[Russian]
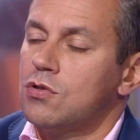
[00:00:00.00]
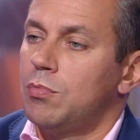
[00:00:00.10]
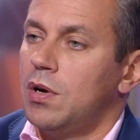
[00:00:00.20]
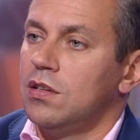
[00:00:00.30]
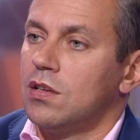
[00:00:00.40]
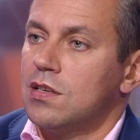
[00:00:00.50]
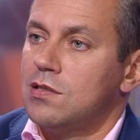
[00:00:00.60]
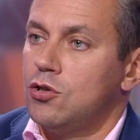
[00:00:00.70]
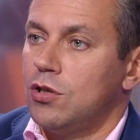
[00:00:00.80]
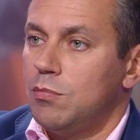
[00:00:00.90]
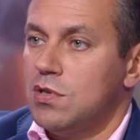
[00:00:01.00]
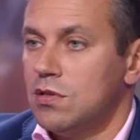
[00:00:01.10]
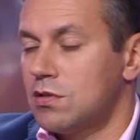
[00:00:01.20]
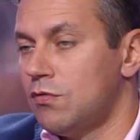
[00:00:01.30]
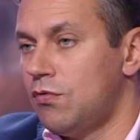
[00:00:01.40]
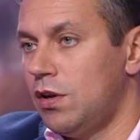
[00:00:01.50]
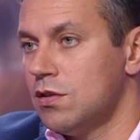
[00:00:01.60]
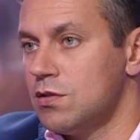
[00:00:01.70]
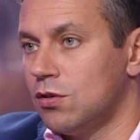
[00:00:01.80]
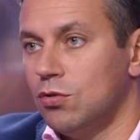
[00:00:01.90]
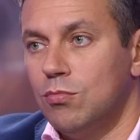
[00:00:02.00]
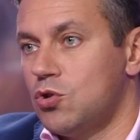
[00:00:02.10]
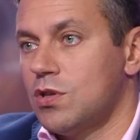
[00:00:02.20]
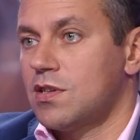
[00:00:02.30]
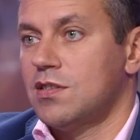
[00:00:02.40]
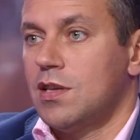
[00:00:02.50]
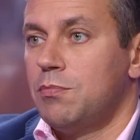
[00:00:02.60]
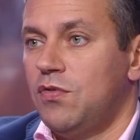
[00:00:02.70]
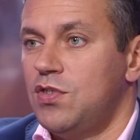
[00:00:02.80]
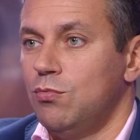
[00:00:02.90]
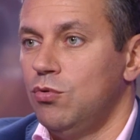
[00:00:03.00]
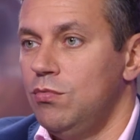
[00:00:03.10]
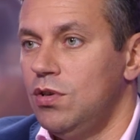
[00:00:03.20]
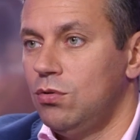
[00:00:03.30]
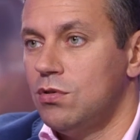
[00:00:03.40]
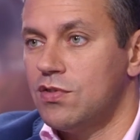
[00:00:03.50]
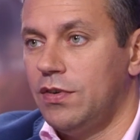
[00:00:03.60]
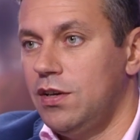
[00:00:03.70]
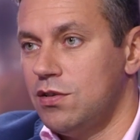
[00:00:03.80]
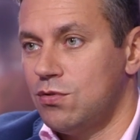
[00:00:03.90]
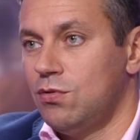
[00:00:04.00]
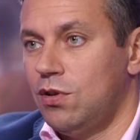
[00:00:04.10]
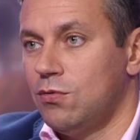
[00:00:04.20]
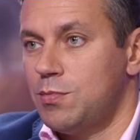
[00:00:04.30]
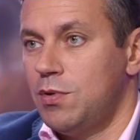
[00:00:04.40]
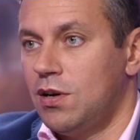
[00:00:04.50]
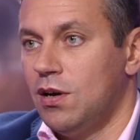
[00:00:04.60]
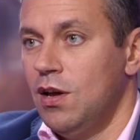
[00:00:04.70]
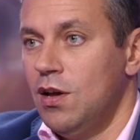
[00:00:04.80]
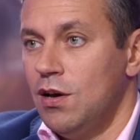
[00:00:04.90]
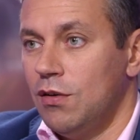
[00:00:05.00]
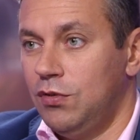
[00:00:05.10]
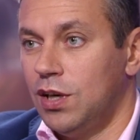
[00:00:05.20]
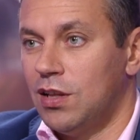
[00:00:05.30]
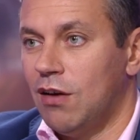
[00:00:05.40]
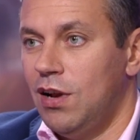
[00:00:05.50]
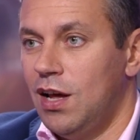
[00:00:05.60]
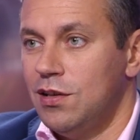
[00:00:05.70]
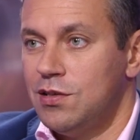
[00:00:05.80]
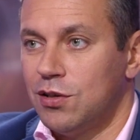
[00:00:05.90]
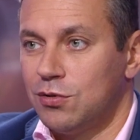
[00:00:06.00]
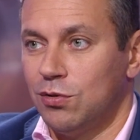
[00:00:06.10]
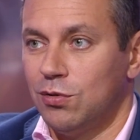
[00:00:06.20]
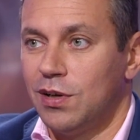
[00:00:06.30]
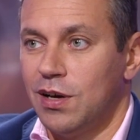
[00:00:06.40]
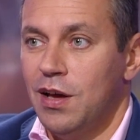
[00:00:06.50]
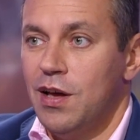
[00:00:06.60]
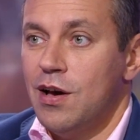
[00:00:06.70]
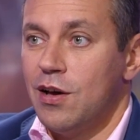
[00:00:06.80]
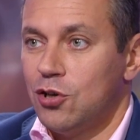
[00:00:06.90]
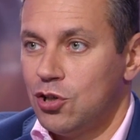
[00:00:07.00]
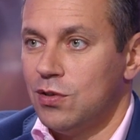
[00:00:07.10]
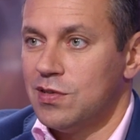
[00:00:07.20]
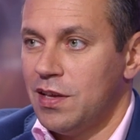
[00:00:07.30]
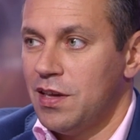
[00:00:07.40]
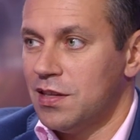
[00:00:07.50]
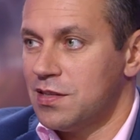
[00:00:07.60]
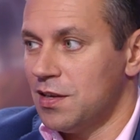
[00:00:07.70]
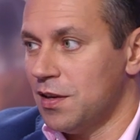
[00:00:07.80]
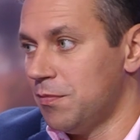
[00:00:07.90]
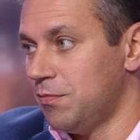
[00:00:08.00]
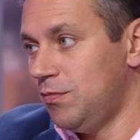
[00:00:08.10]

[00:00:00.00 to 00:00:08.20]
выступали на различных бизнес-конференциях, ну, можно сказать, по всему миру и своей историей успеха вдохновляли тех, кто только решил заняться